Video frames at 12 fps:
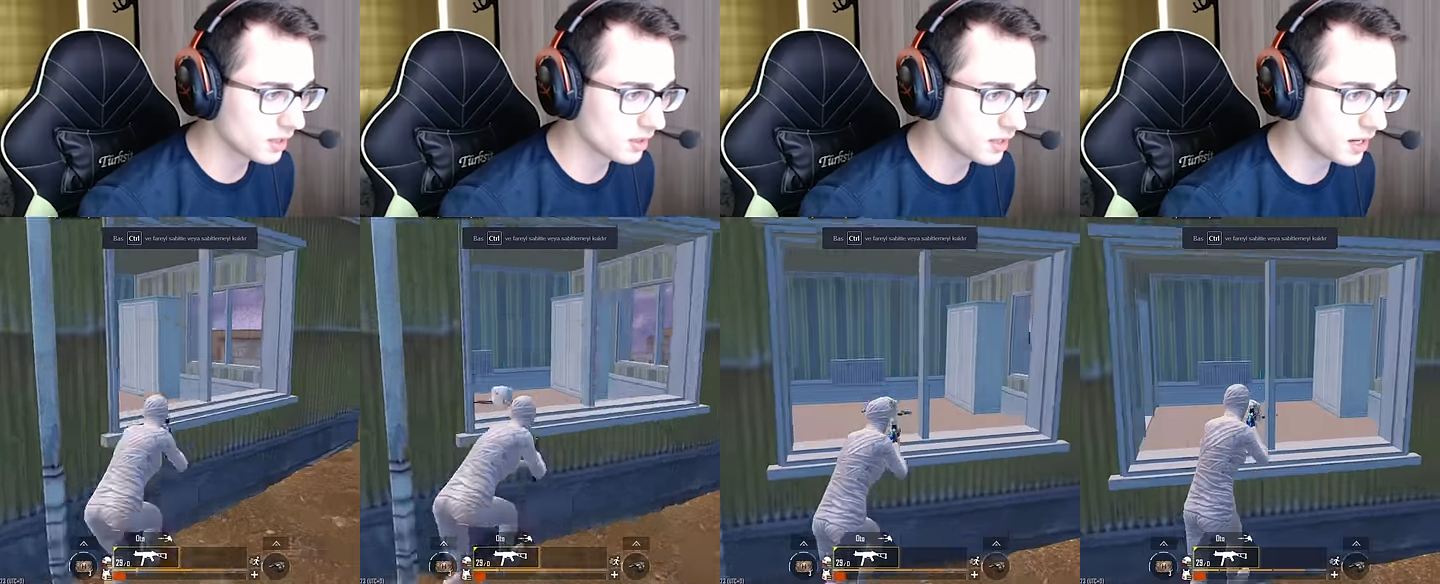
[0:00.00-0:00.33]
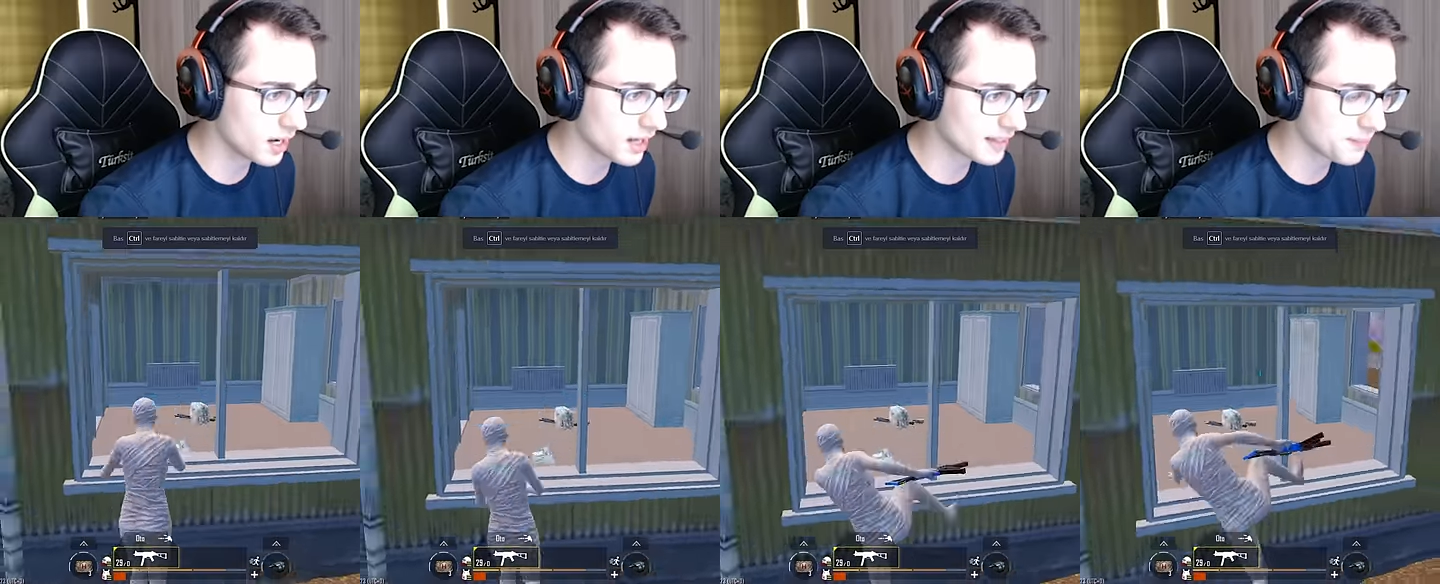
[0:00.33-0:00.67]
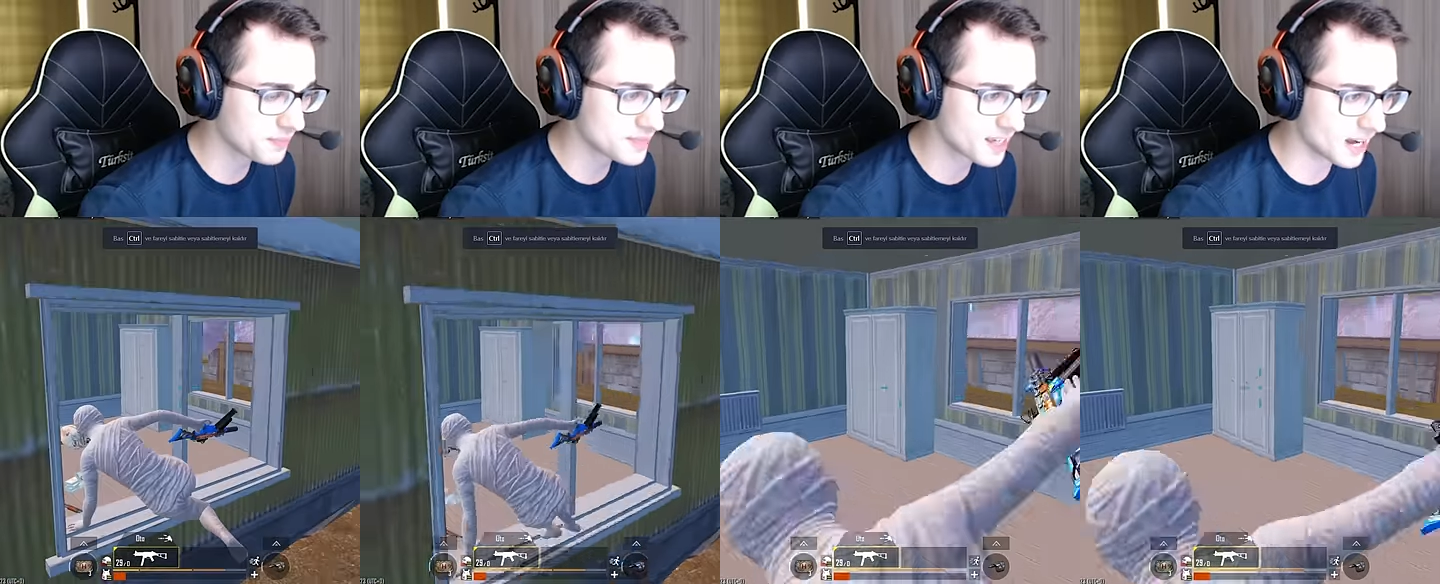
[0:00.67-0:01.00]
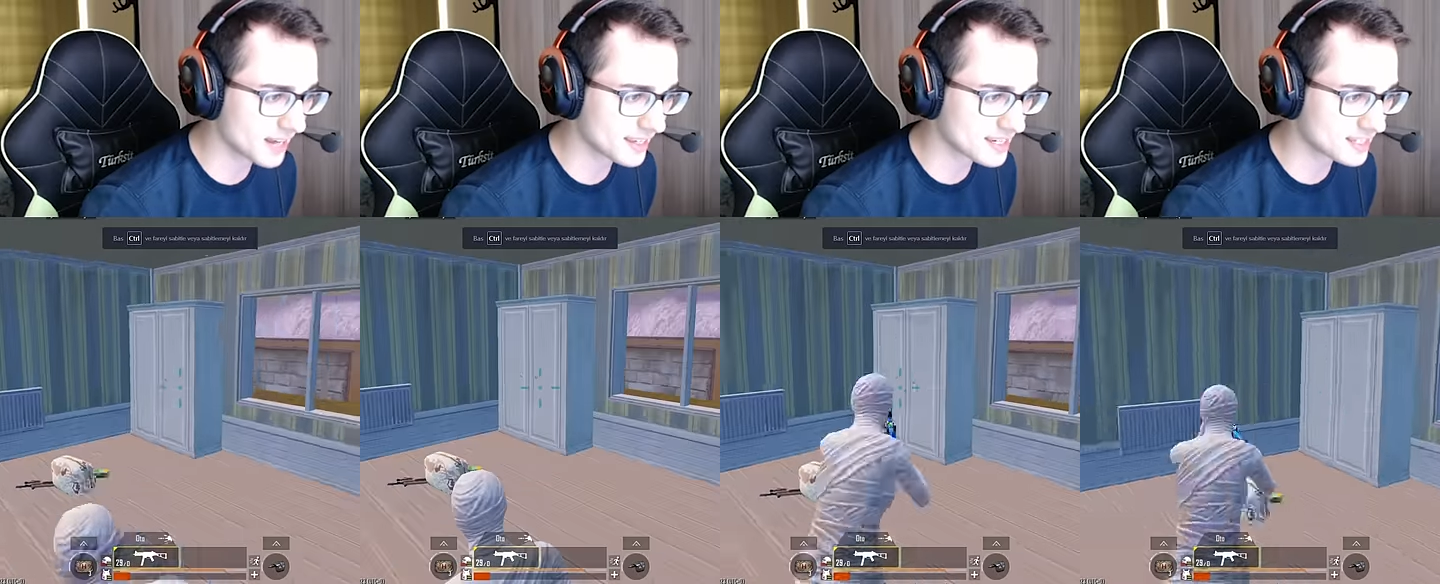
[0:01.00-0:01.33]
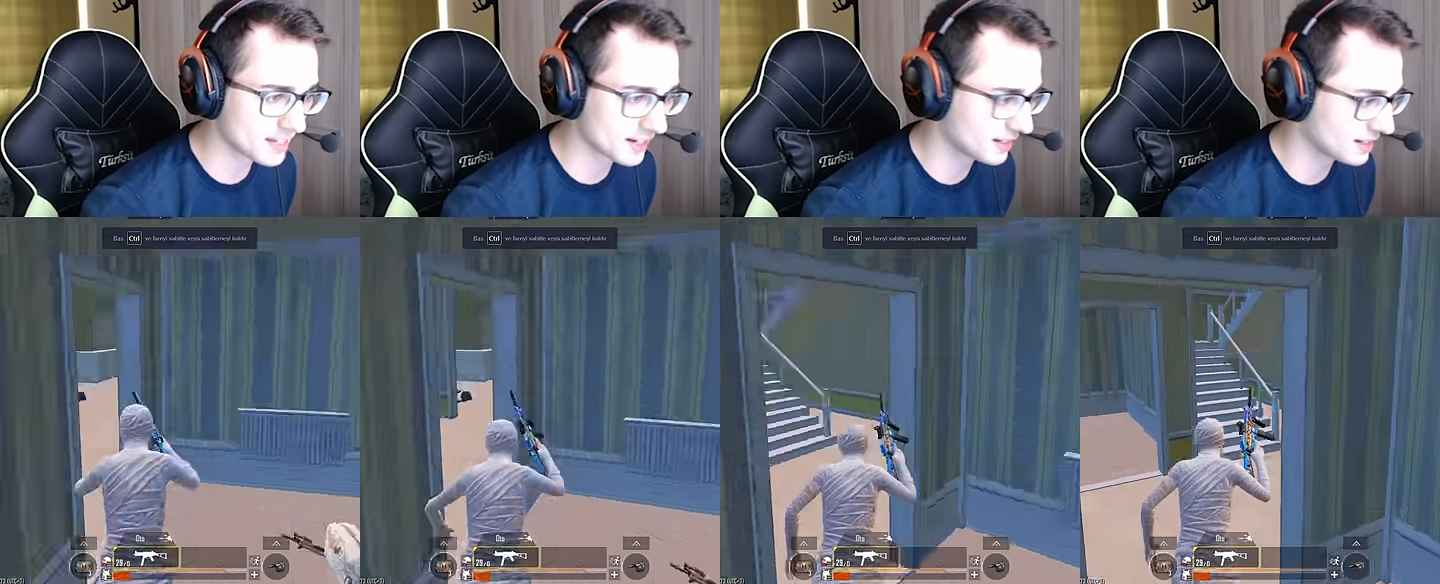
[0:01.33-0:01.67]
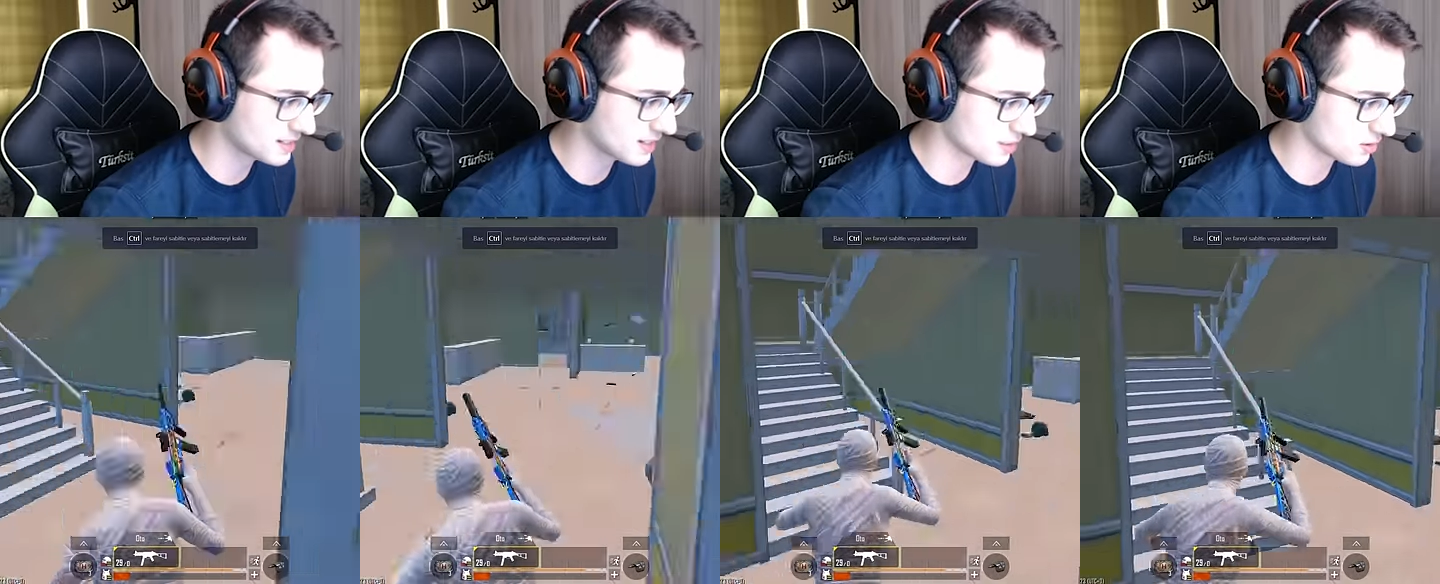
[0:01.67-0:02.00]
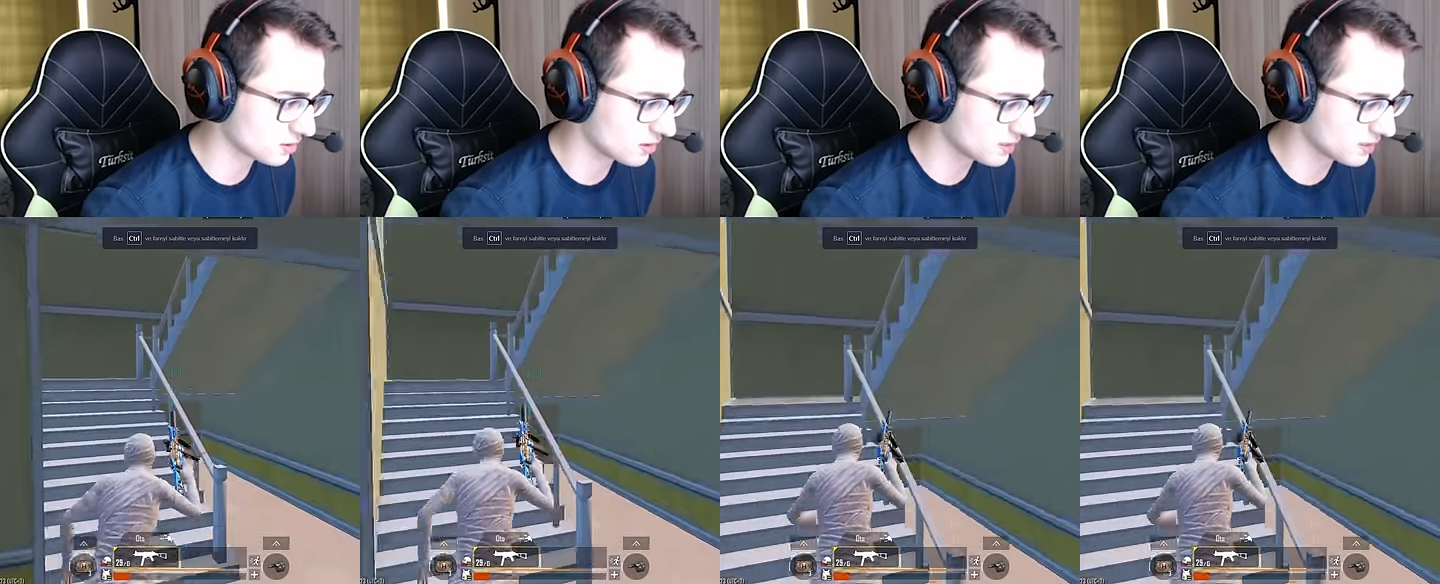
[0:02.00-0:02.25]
Allah adam sağa geçti arkadaşlar.